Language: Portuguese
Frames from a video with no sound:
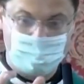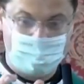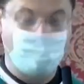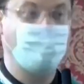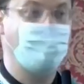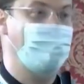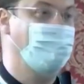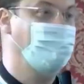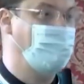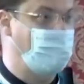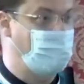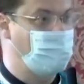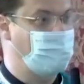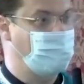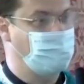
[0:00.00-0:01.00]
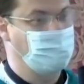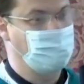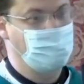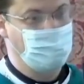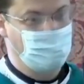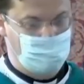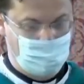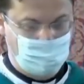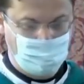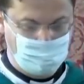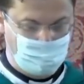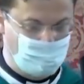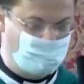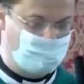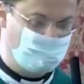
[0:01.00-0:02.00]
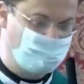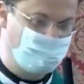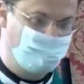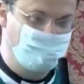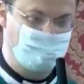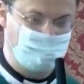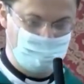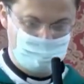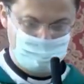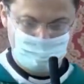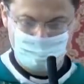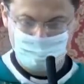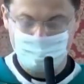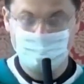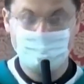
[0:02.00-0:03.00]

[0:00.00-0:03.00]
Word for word: até a terra. E aí depois Jesus diz: